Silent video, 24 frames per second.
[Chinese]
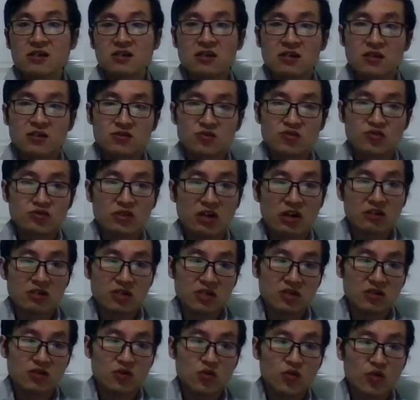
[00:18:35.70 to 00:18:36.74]
主导
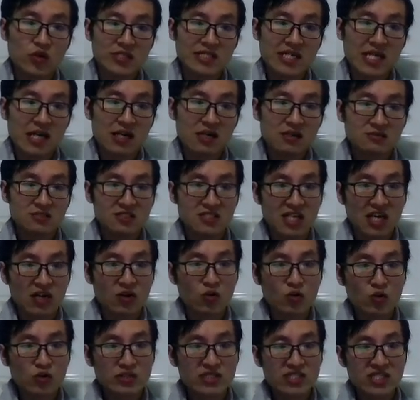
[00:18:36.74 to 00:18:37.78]
的国家相
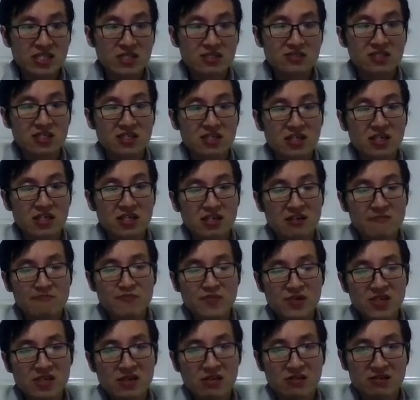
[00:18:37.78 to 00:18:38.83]
互竞争的一个
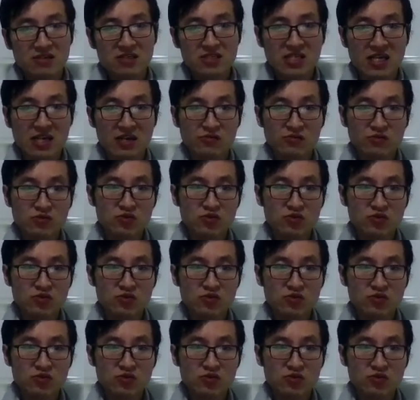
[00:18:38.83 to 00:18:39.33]
必要的产物，